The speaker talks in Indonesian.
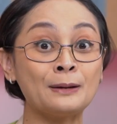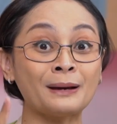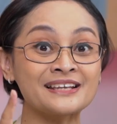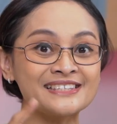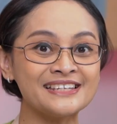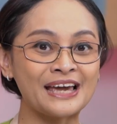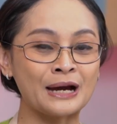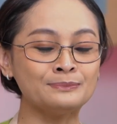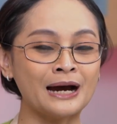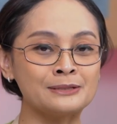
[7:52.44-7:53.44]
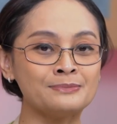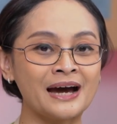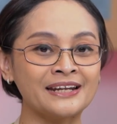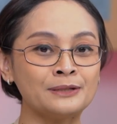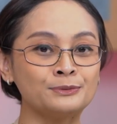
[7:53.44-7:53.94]
Pastinya
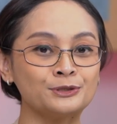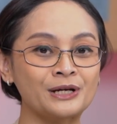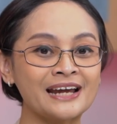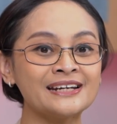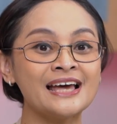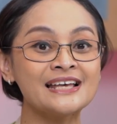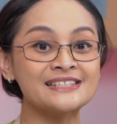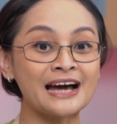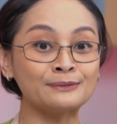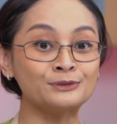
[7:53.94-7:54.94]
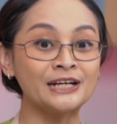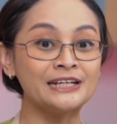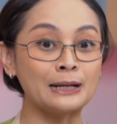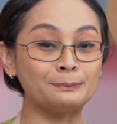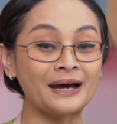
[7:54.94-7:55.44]
bahan-bahan yang dibutuhkan sangat mudah
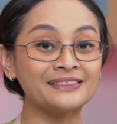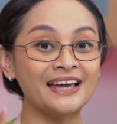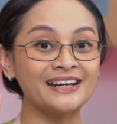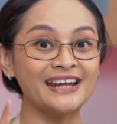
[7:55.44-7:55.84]
didapat